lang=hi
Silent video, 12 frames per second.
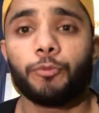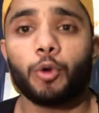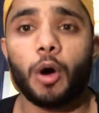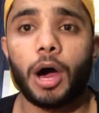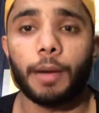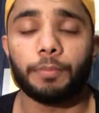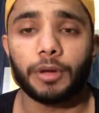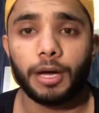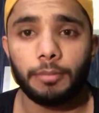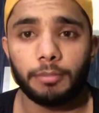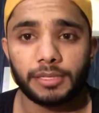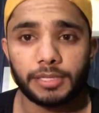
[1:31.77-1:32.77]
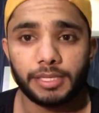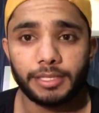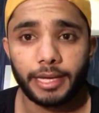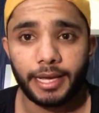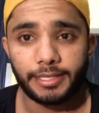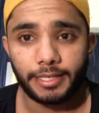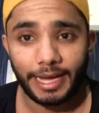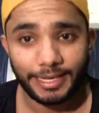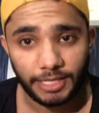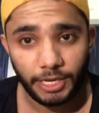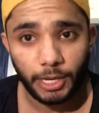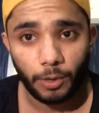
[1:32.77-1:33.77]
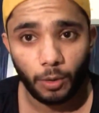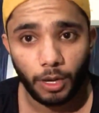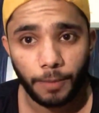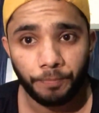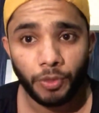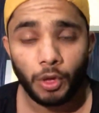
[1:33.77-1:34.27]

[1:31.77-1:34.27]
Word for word: तो आपका मसल साइज़ कैसे गेन होगा